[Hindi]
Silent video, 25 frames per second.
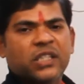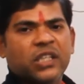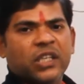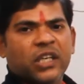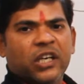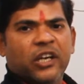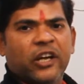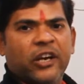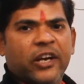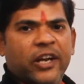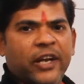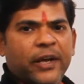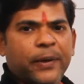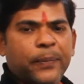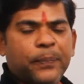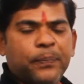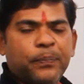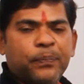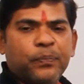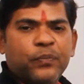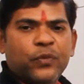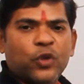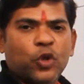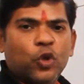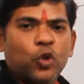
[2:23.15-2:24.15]
सिंगुलर है
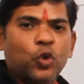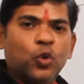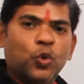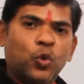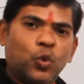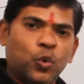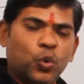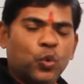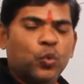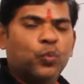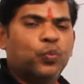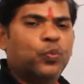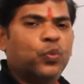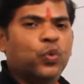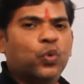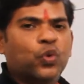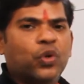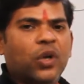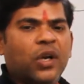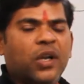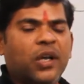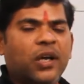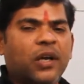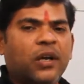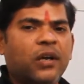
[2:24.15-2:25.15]
डू
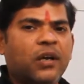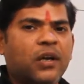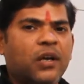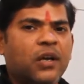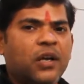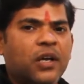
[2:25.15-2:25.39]
प्लूरल है